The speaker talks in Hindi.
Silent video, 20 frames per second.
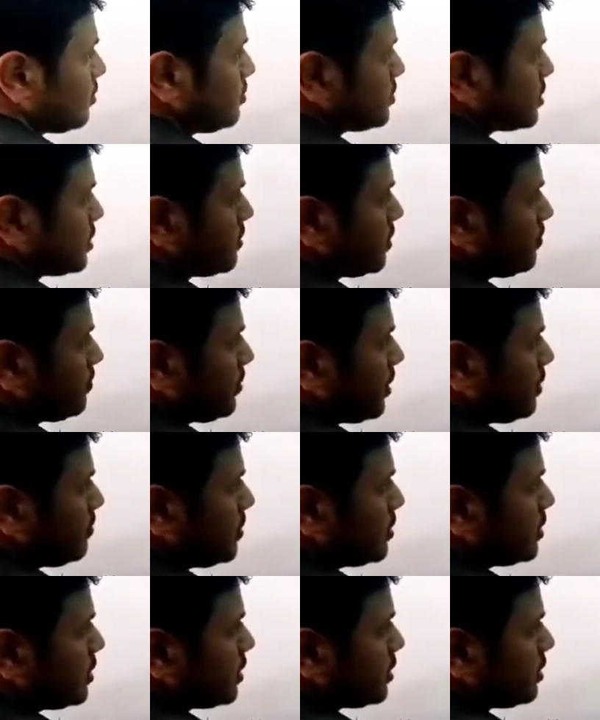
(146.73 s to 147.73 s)
उसके बाद फाइव
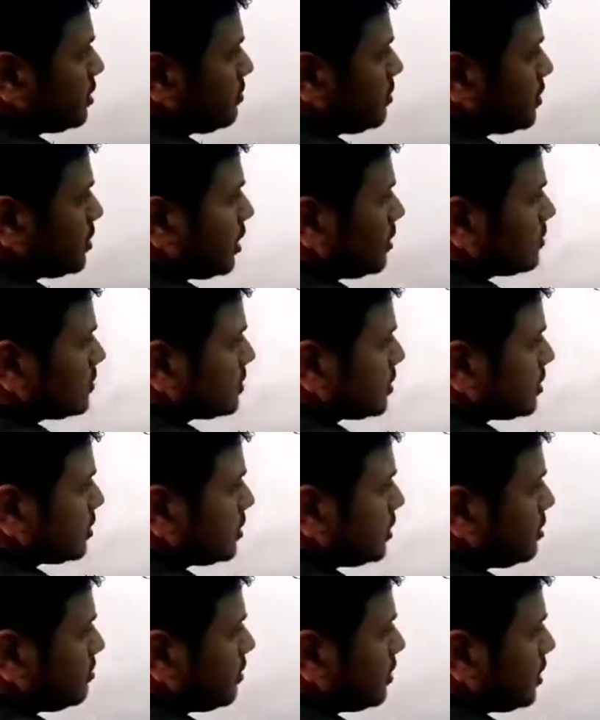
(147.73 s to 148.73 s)
बाई थ्री कितनी बार टाइम से
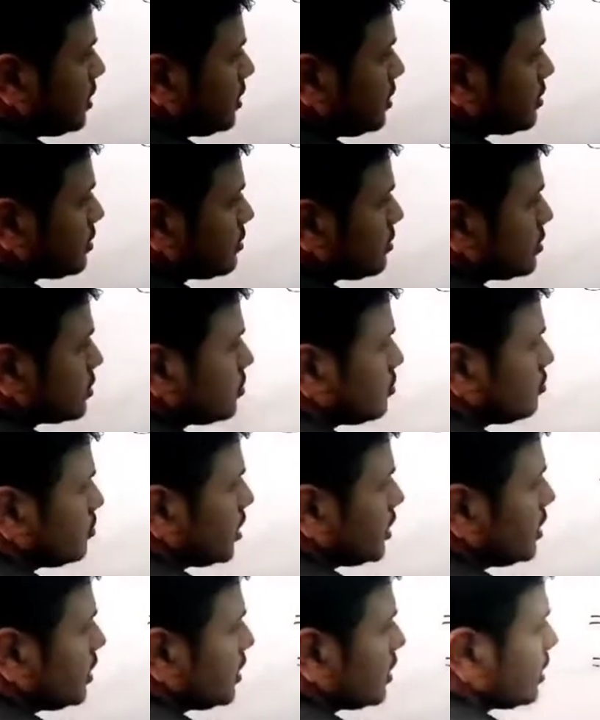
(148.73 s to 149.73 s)
तीन बार है ना तो इसको
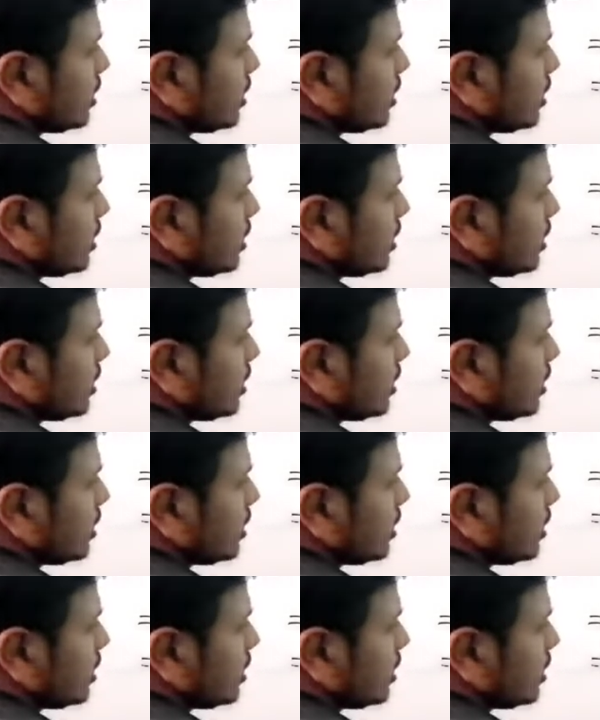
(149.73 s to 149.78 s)
गुना नहीं